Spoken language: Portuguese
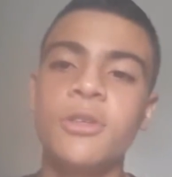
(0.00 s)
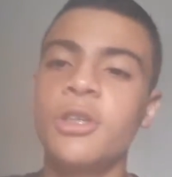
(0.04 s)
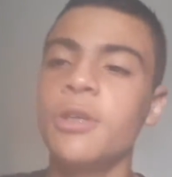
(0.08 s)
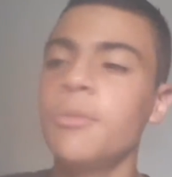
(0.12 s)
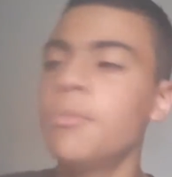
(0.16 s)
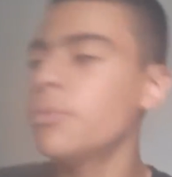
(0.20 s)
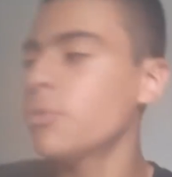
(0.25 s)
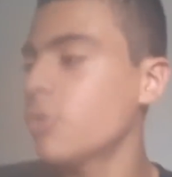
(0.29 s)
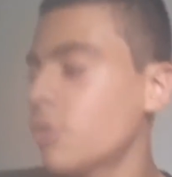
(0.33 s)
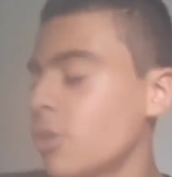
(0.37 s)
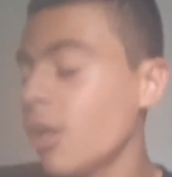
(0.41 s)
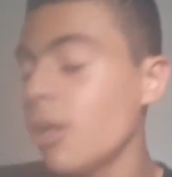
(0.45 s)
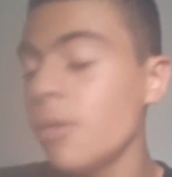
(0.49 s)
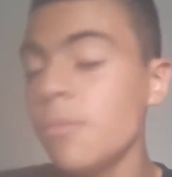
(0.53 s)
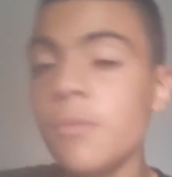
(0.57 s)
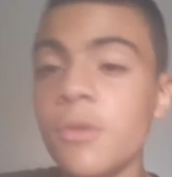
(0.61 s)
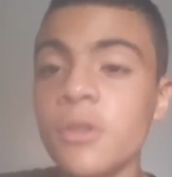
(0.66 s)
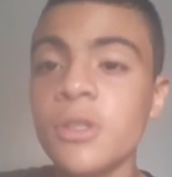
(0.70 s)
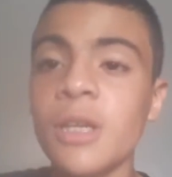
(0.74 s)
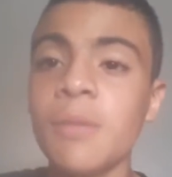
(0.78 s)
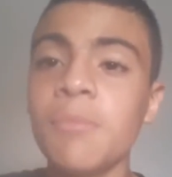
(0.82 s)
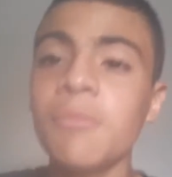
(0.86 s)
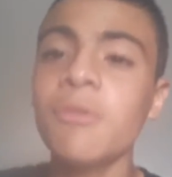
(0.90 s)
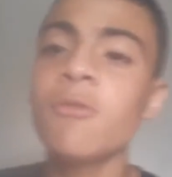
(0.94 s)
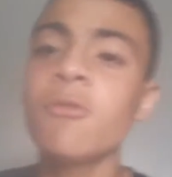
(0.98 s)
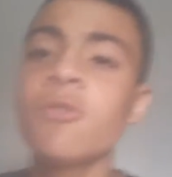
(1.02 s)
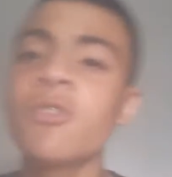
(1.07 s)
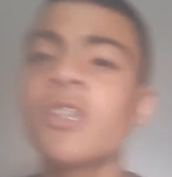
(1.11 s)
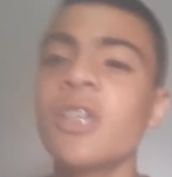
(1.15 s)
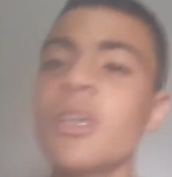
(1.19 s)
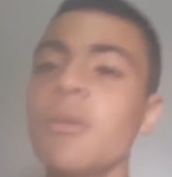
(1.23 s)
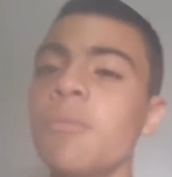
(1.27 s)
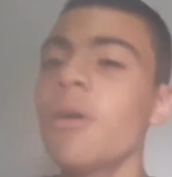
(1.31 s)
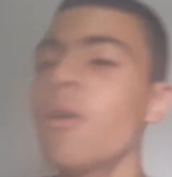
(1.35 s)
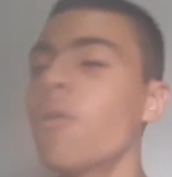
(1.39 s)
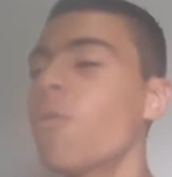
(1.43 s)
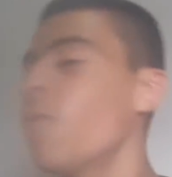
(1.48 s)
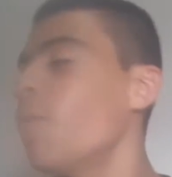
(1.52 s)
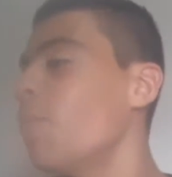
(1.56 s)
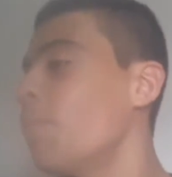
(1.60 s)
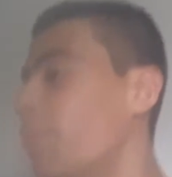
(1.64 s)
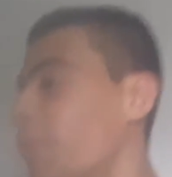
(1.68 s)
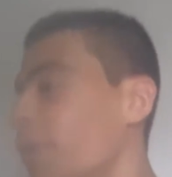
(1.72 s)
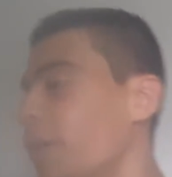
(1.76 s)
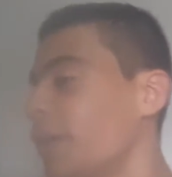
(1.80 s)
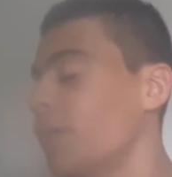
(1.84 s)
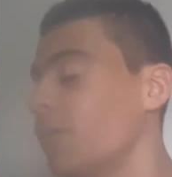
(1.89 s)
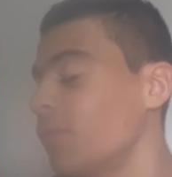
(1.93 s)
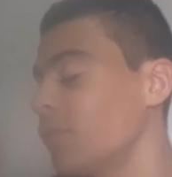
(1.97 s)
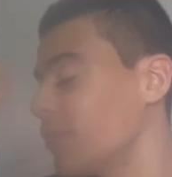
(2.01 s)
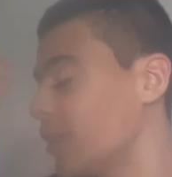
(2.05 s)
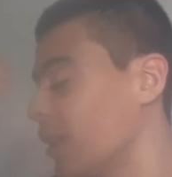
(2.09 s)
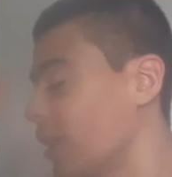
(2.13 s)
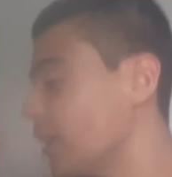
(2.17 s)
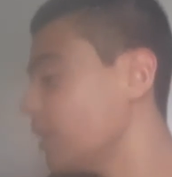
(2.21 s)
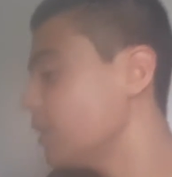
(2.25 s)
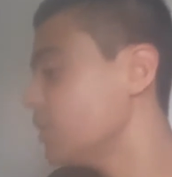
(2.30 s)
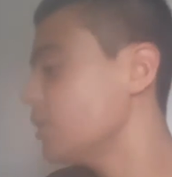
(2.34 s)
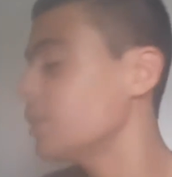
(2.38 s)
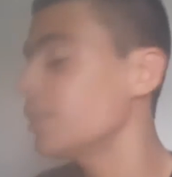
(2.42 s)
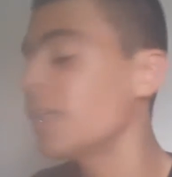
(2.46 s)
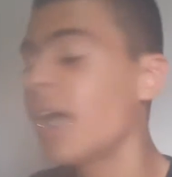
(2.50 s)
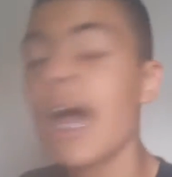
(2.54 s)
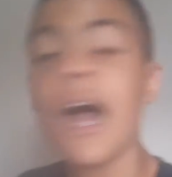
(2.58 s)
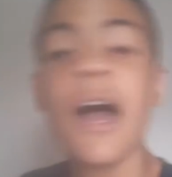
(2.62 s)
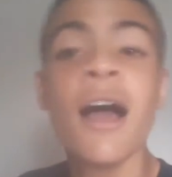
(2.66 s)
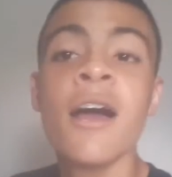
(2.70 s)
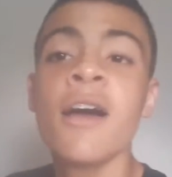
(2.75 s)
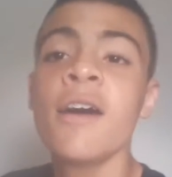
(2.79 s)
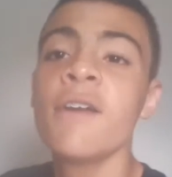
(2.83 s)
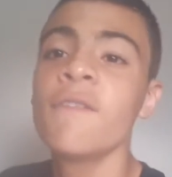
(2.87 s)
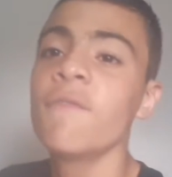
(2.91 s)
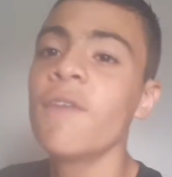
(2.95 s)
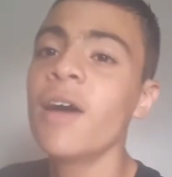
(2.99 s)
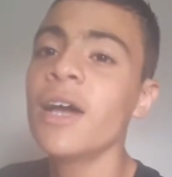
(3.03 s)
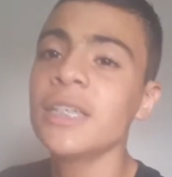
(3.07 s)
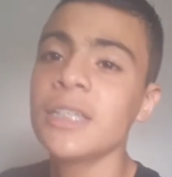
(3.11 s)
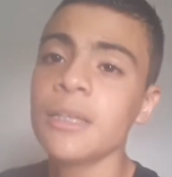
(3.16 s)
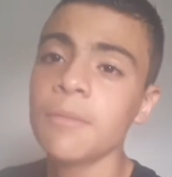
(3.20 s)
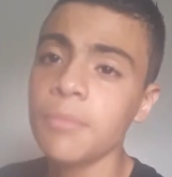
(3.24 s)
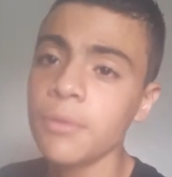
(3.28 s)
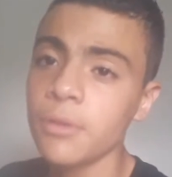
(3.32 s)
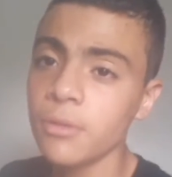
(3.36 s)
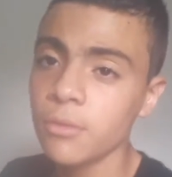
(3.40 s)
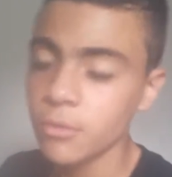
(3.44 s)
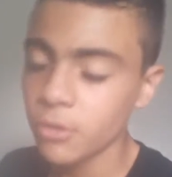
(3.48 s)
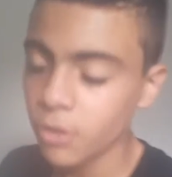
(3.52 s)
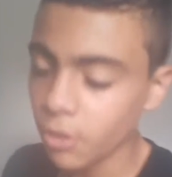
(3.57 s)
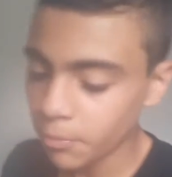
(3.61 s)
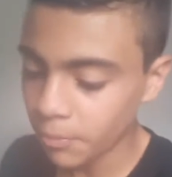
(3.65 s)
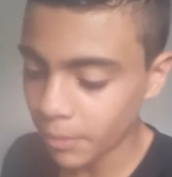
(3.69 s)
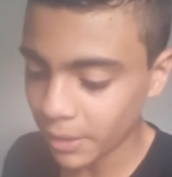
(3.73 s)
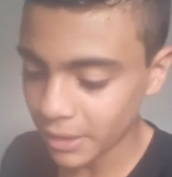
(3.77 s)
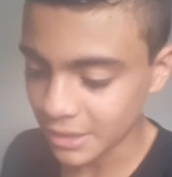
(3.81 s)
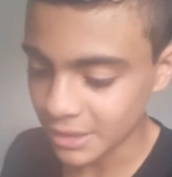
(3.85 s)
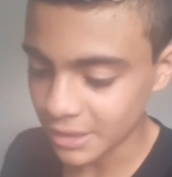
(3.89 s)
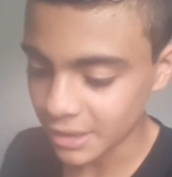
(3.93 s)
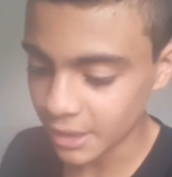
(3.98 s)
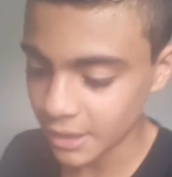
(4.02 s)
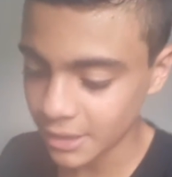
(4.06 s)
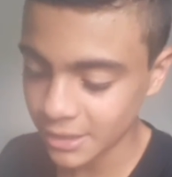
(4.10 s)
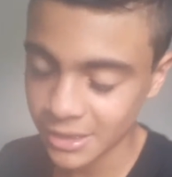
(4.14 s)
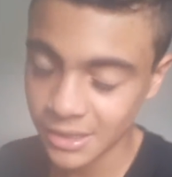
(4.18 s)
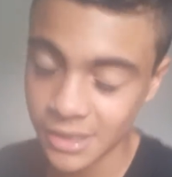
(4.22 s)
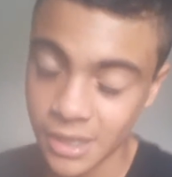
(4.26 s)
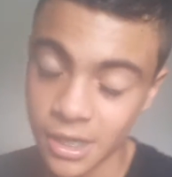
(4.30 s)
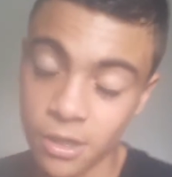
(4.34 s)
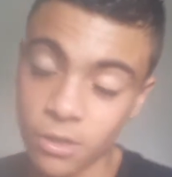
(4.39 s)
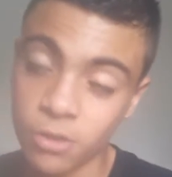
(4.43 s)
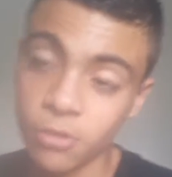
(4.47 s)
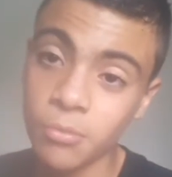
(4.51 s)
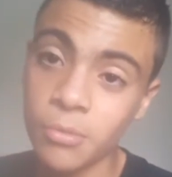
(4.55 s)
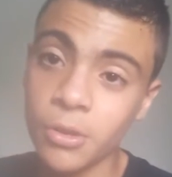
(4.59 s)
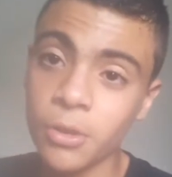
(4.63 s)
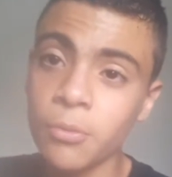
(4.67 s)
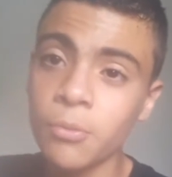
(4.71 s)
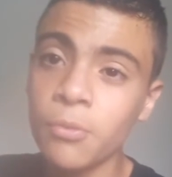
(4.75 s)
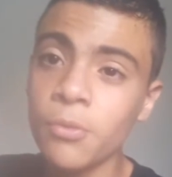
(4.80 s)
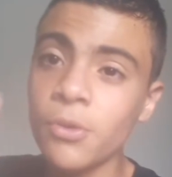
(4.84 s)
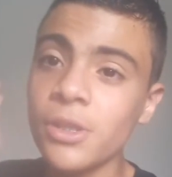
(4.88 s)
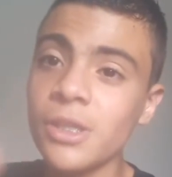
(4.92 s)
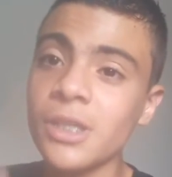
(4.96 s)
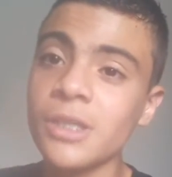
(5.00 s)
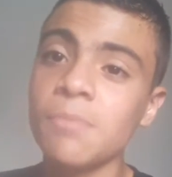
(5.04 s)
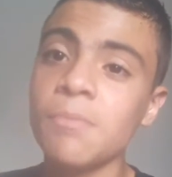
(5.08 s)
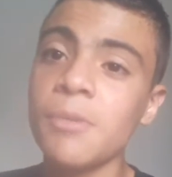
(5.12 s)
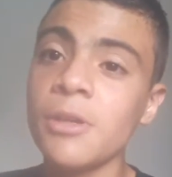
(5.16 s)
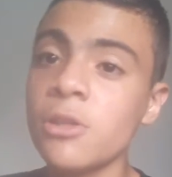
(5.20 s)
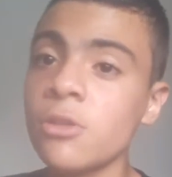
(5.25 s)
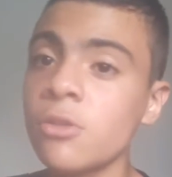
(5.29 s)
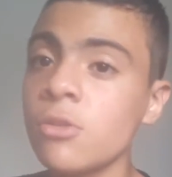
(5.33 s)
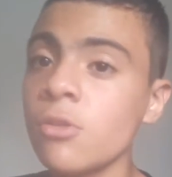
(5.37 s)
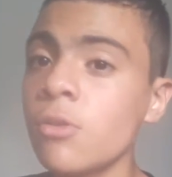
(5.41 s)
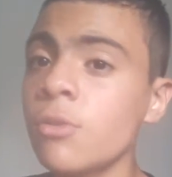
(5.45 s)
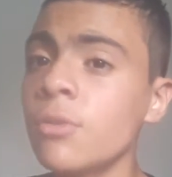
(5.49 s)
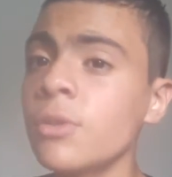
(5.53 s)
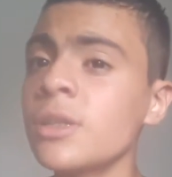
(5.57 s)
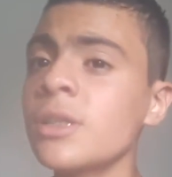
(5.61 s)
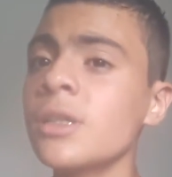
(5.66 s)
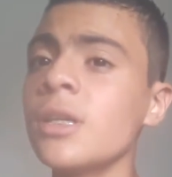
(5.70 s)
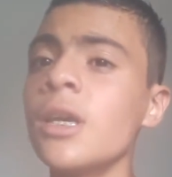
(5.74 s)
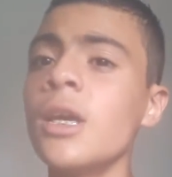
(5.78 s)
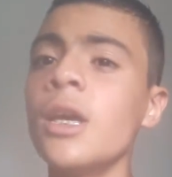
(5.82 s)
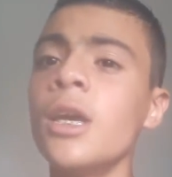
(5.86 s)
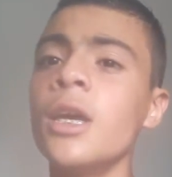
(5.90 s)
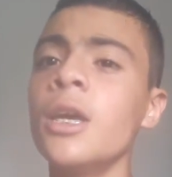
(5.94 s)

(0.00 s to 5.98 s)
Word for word: Tipo, só meus amigos que me acompanham desde lá vai saber o que eu passei, certo, mano? Muitas pessoas